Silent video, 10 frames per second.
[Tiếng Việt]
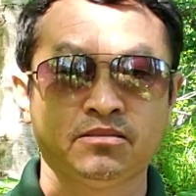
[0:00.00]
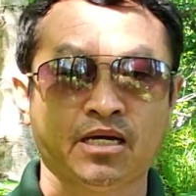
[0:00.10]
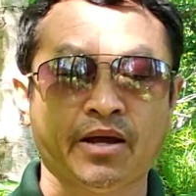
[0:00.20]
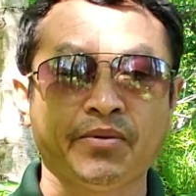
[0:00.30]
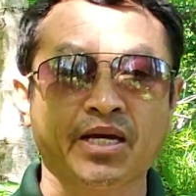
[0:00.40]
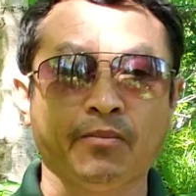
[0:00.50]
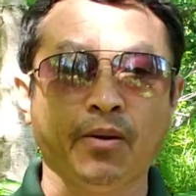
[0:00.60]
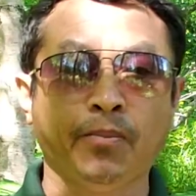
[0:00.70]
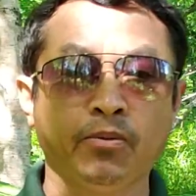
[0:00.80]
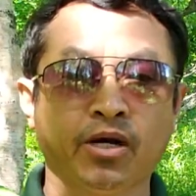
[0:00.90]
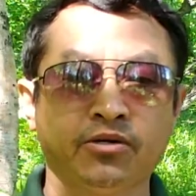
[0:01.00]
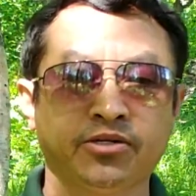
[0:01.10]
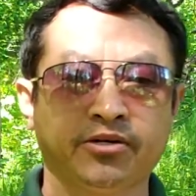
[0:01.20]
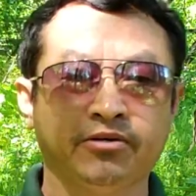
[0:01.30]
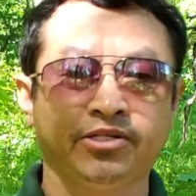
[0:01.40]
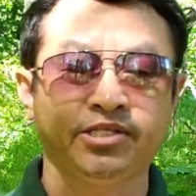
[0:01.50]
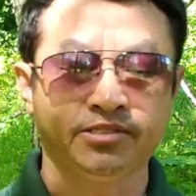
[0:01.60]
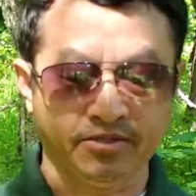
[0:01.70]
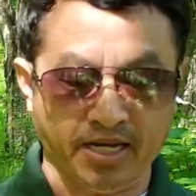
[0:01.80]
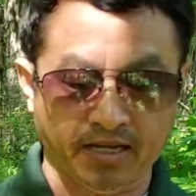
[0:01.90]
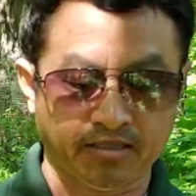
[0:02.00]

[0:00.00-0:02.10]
à mình cả một bút đâu sẽ đời xí thế nào